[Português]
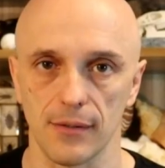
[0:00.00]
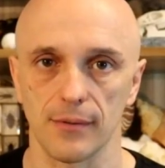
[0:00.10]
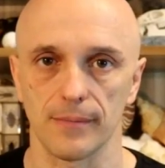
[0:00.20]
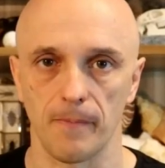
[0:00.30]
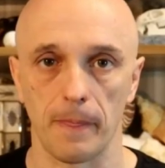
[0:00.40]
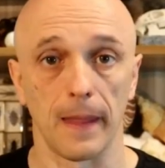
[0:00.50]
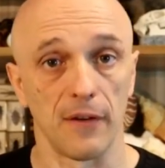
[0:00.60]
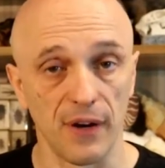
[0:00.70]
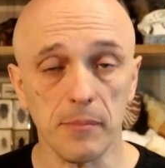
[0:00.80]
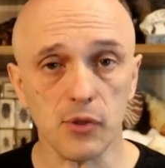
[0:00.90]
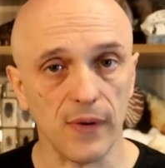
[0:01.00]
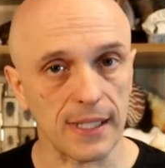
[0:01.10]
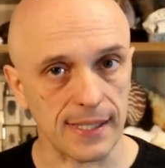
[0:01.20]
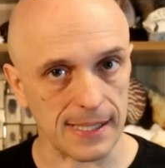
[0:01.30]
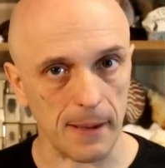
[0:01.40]
isso. Vamos ver
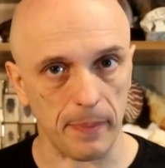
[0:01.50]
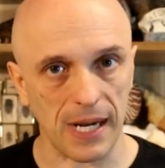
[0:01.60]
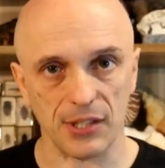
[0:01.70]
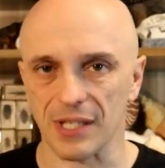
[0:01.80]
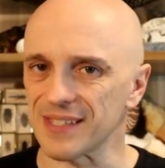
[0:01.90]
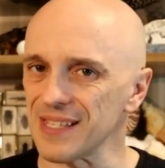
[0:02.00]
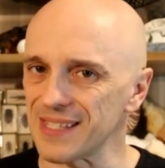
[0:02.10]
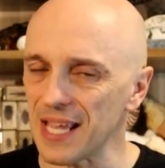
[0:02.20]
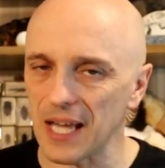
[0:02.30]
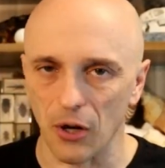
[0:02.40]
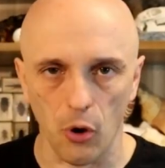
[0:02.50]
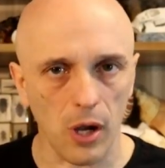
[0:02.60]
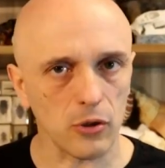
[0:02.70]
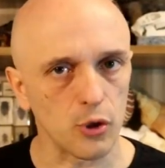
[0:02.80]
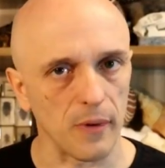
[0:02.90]
se essa prática se encerra
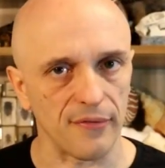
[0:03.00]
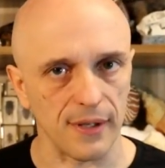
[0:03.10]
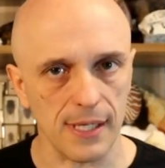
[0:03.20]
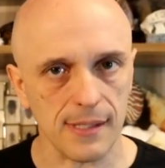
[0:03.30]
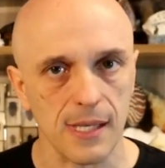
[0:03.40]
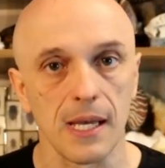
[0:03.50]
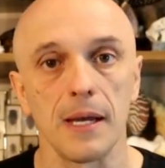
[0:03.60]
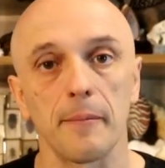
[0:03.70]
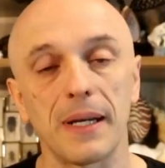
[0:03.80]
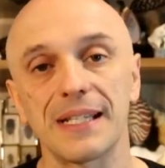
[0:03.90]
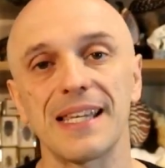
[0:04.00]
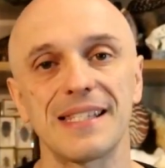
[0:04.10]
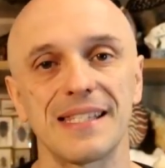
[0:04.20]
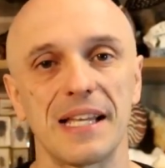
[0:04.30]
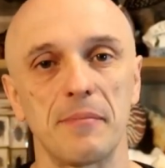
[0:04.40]
logo de uma vez para que
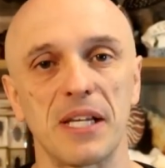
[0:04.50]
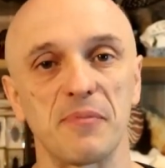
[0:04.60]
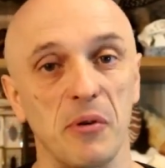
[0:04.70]
esses animais